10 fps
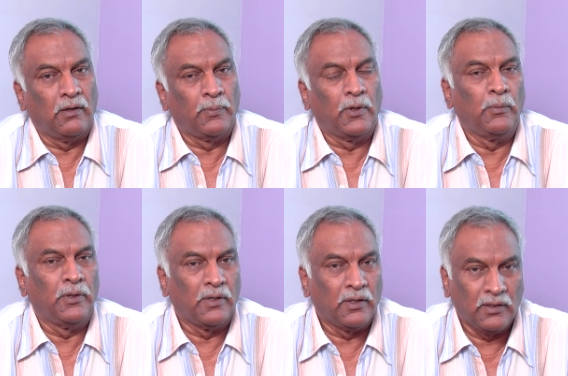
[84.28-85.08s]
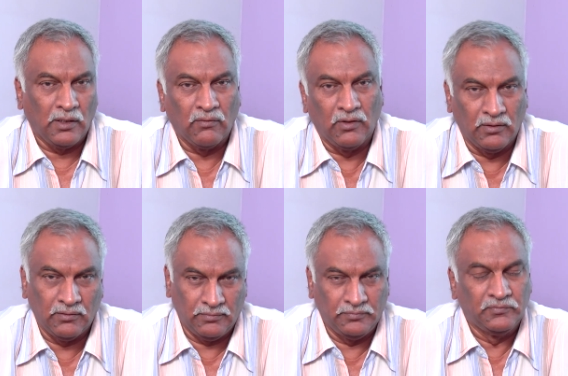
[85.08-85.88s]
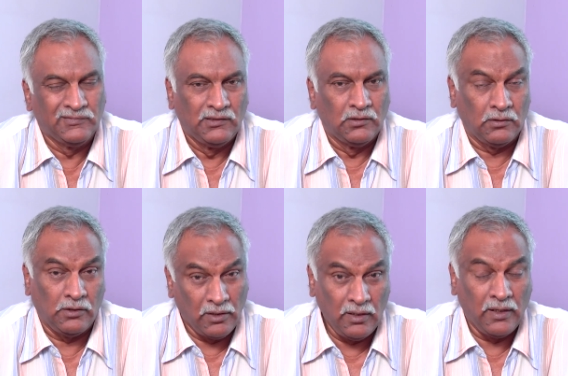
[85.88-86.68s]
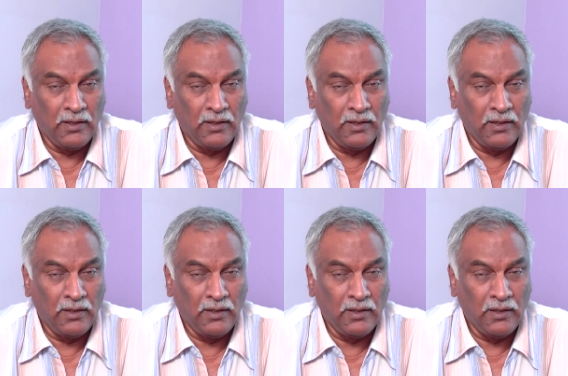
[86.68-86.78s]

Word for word: అపాయింట్మెంట్ అడిగితే ఇవ్వలేదు ఢిల్లీ